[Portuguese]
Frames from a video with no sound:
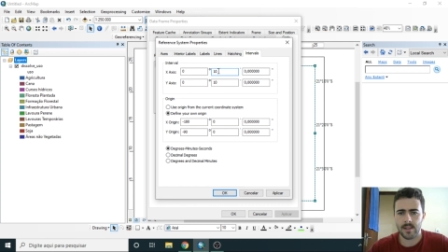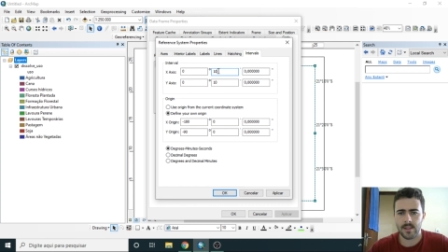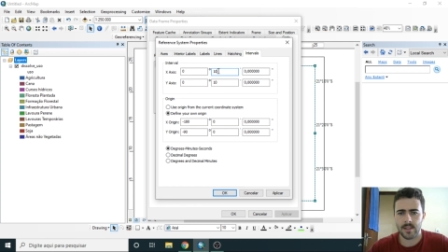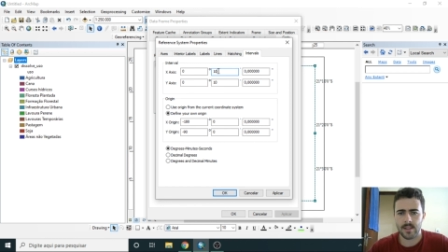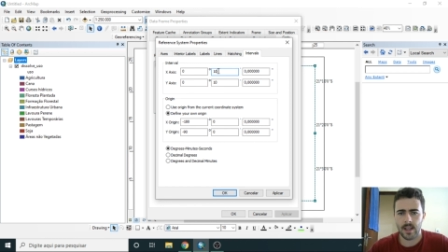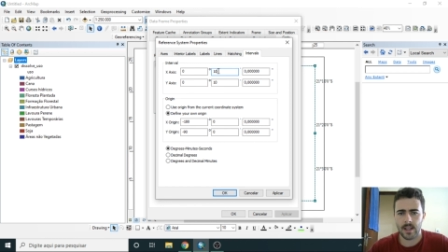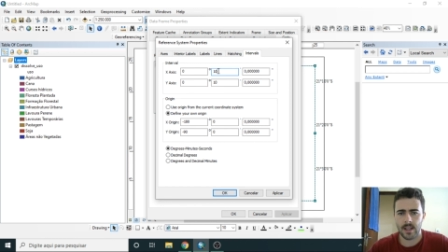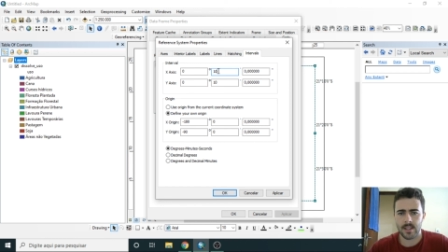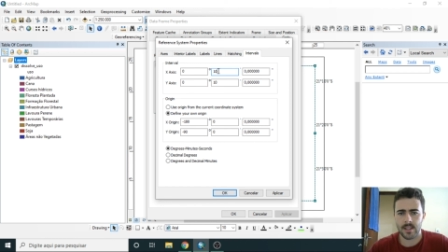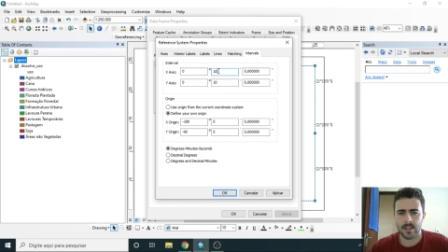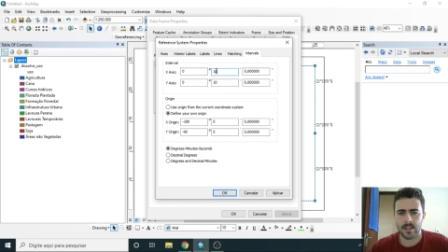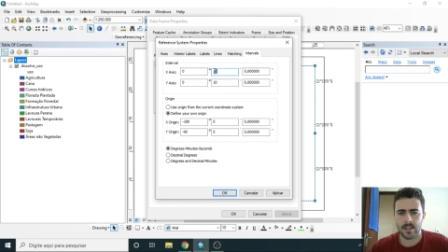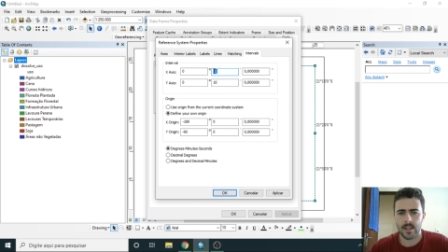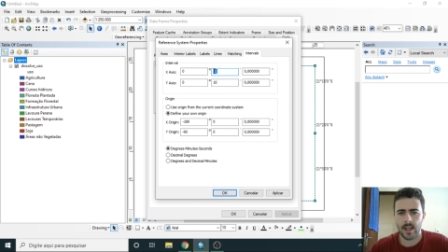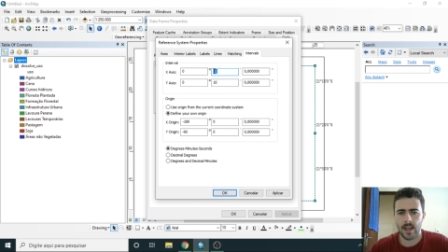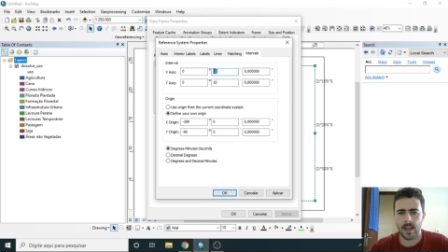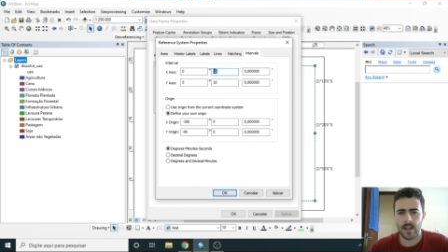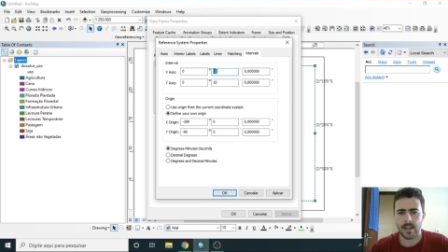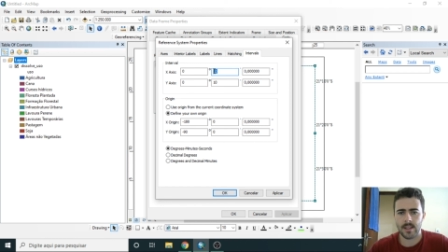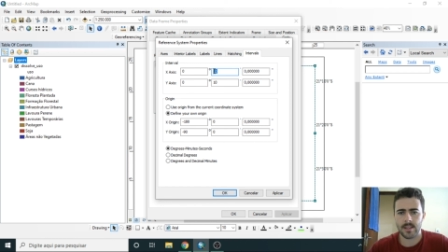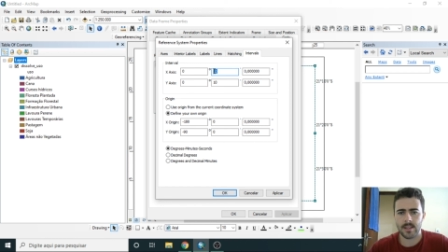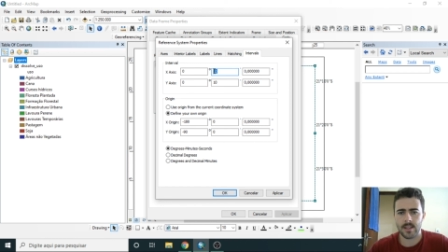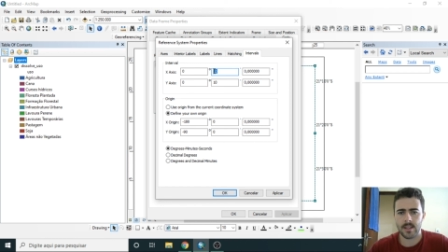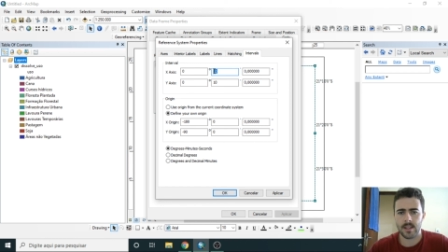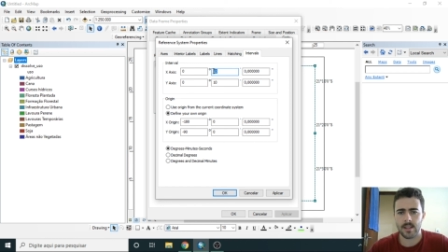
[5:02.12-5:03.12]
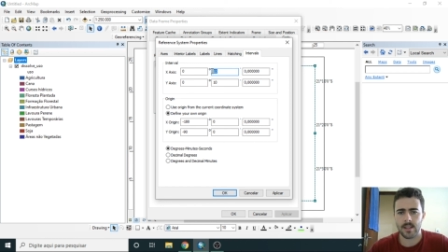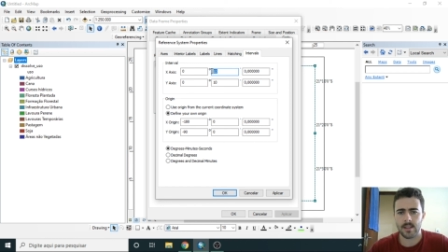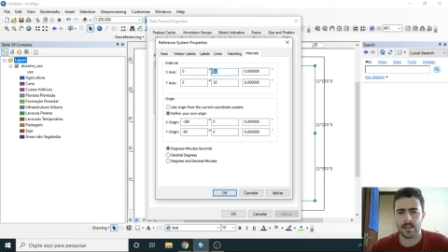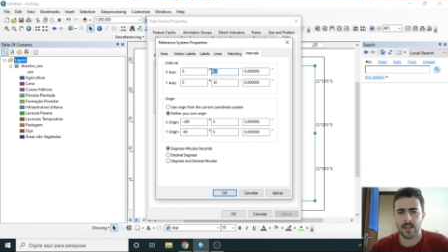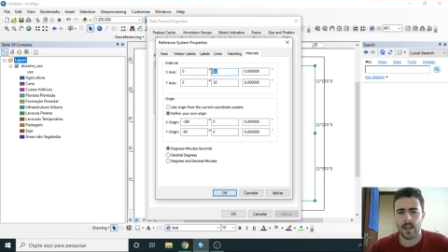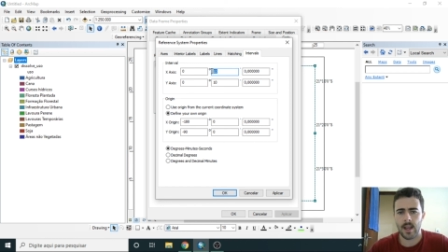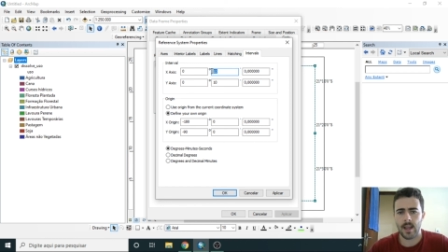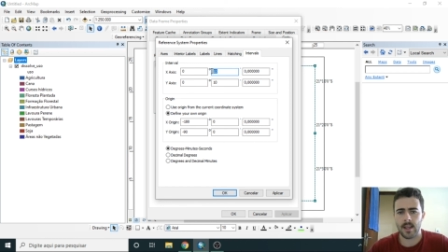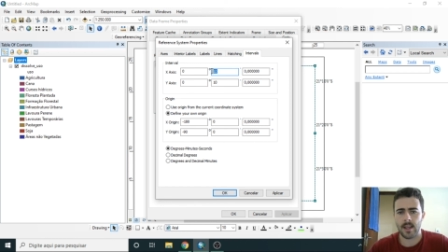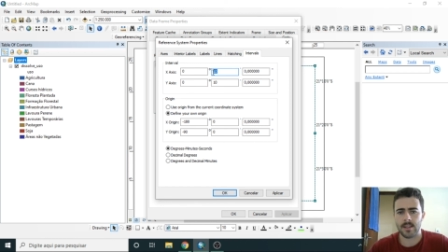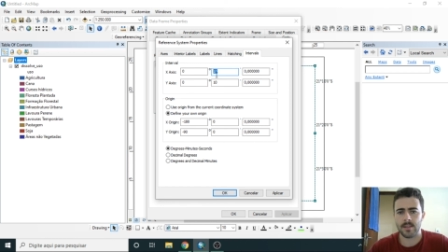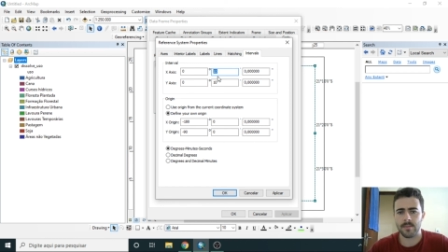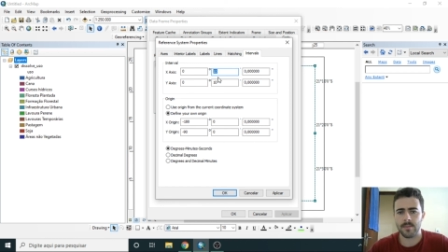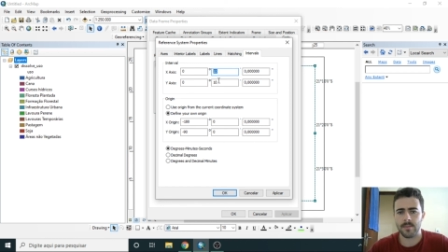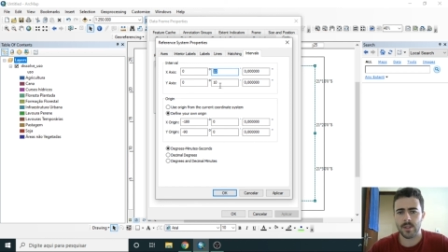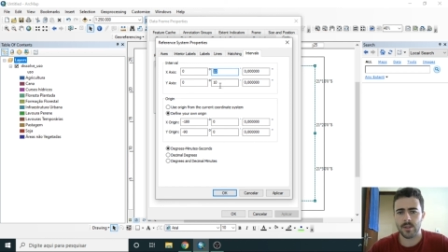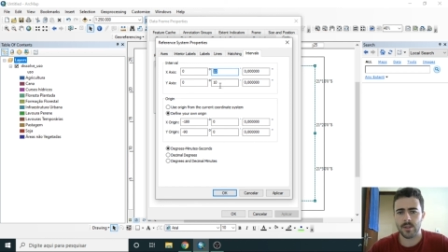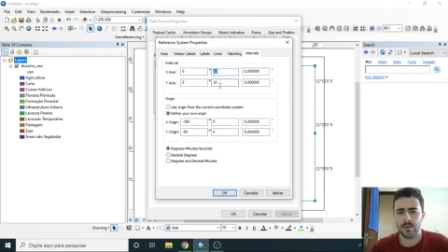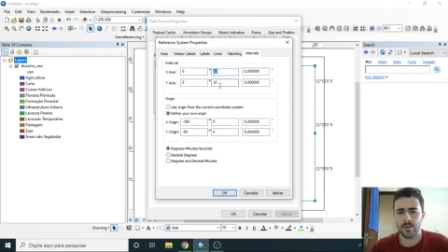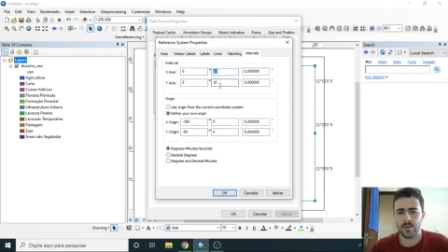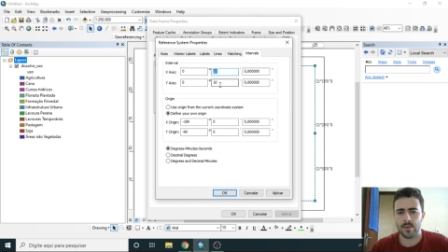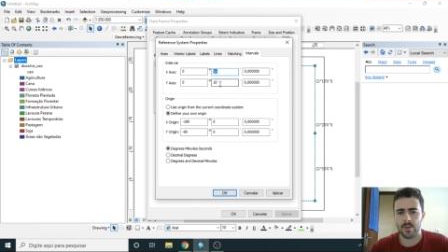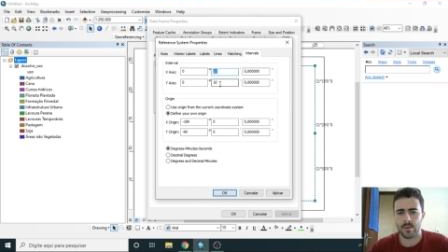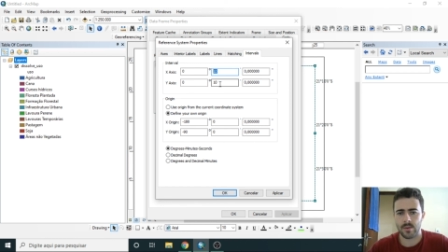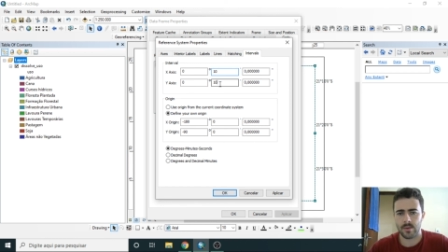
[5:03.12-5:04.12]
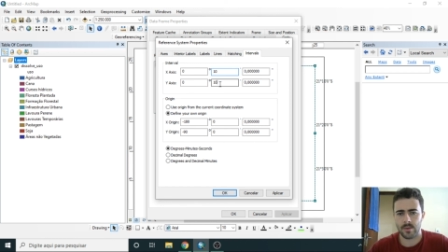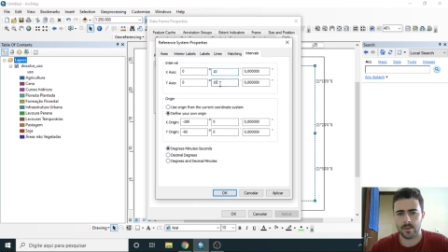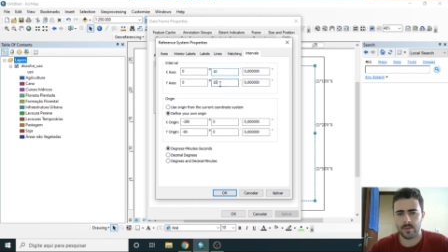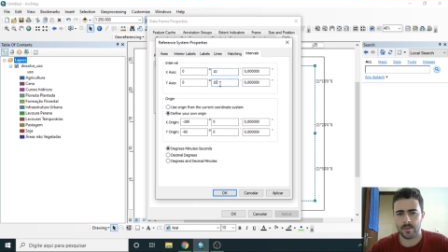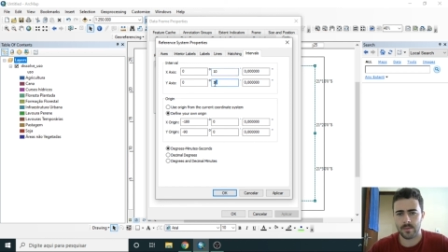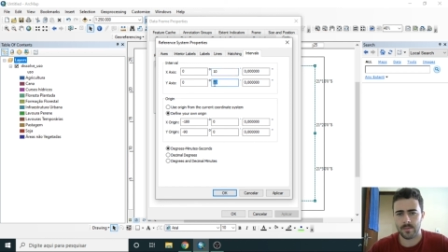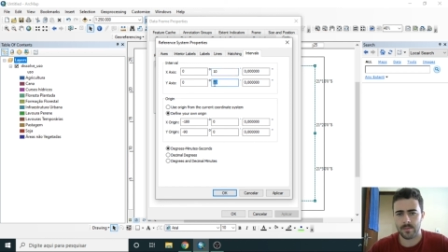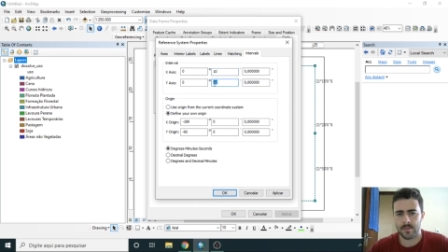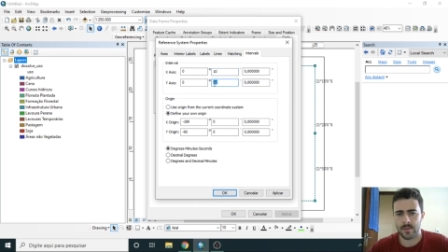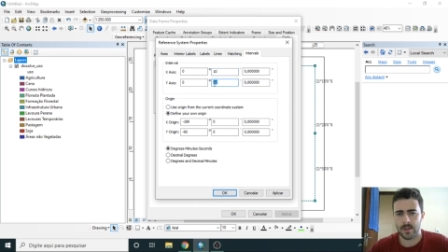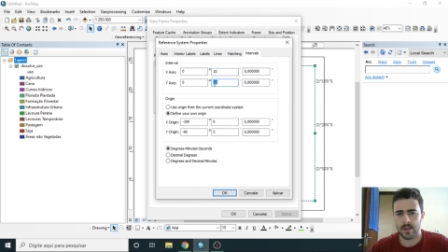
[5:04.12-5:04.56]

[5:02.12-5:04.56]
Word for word: está de 10 em 10 minutos.